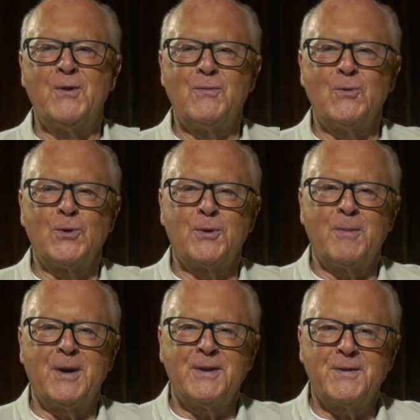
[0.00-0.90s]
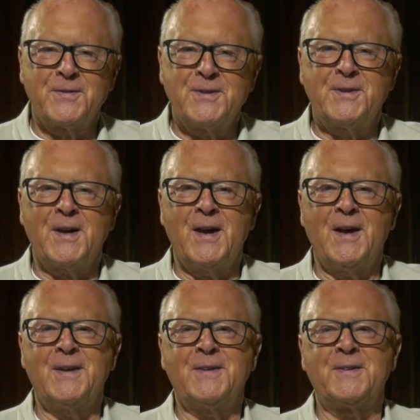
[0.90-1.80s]
wurde meine
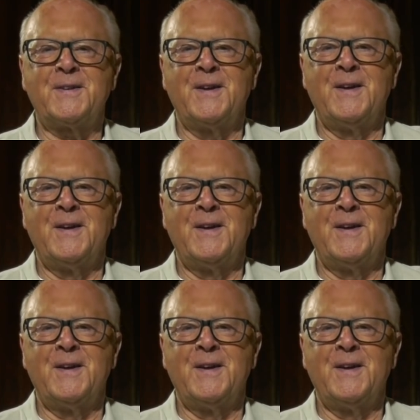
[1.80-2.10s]
Sicherheit,